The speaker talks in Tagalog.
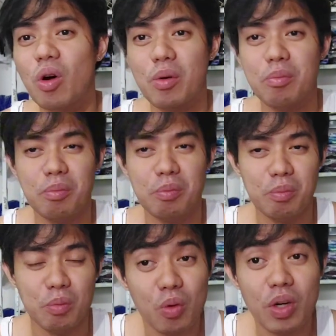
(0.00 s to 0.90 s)
ko kayo
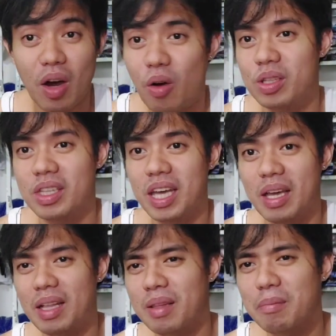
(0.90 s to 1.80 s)
muna konti
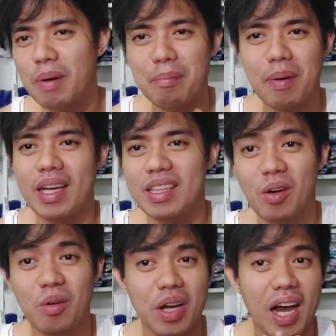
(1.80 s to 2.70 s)
at ipapakita
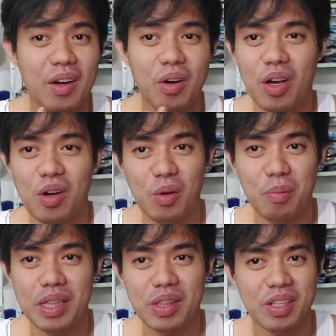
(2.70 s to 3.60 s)
kung gaano
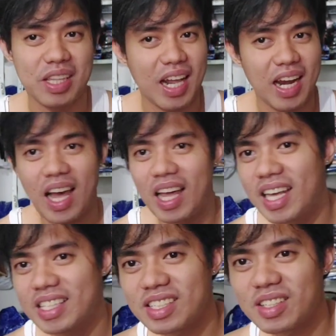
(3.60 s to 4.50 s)
kalulupit to. Tala, let's